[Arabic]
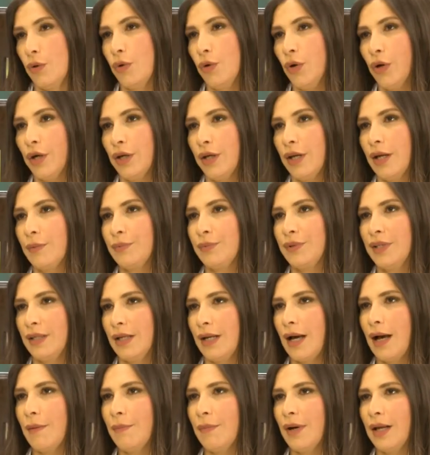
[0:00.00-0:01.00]
اخرى
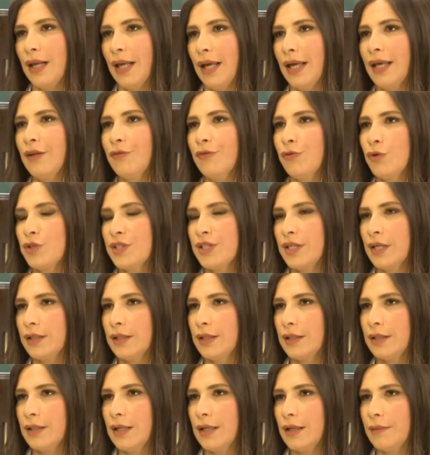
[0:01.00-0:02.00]
بتنعمل غير
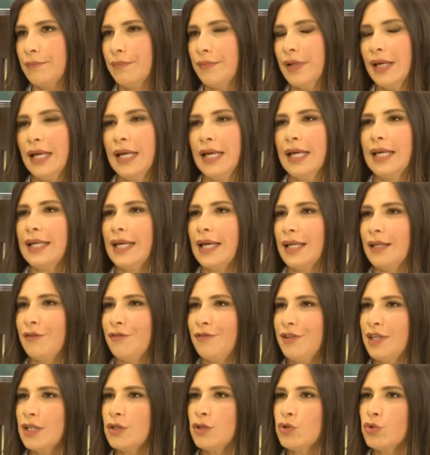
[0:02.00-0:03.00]
فحوصات الدم يعني
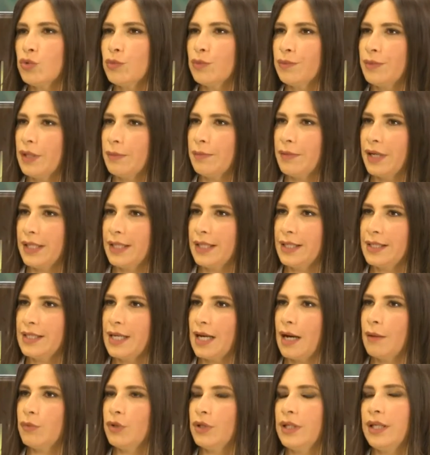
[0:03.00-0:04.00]
في لزوم المريض
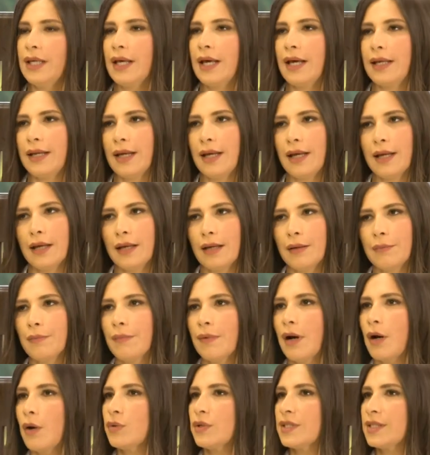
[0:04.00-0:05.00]
يعمل اي ار
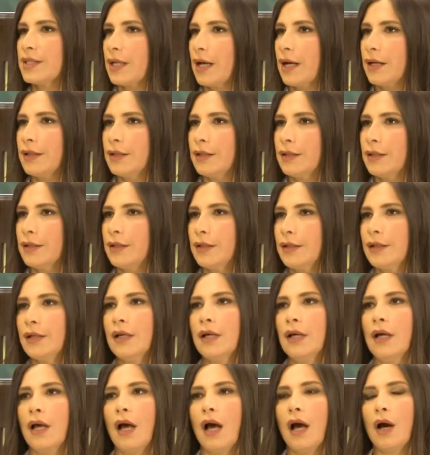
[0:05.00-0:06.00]
ام او سكانر
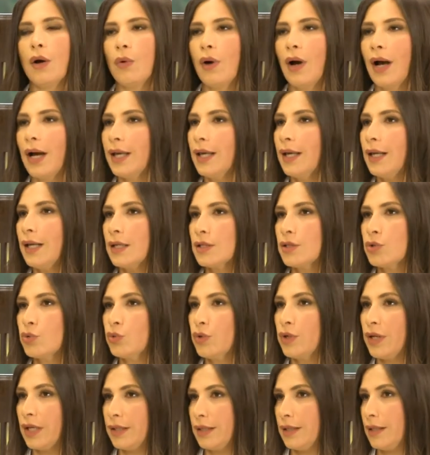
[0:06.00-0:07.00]
او حيلا
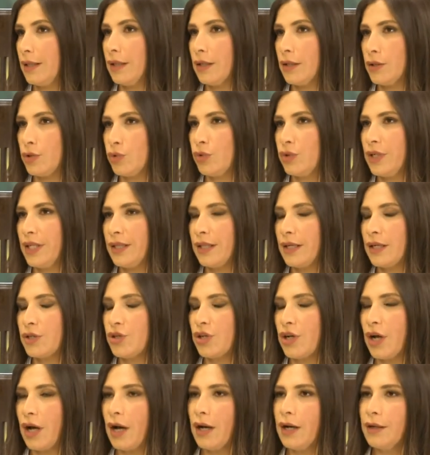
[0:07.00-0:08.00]
صوره آه، صوره
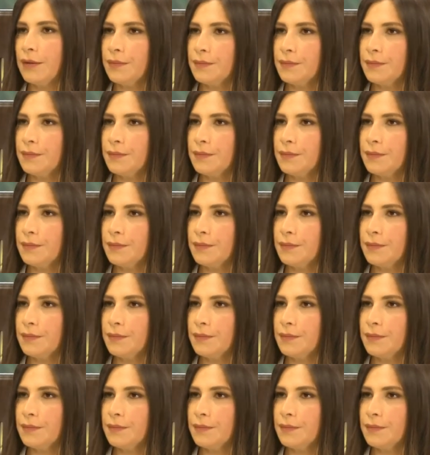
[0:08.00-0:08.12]
اشعه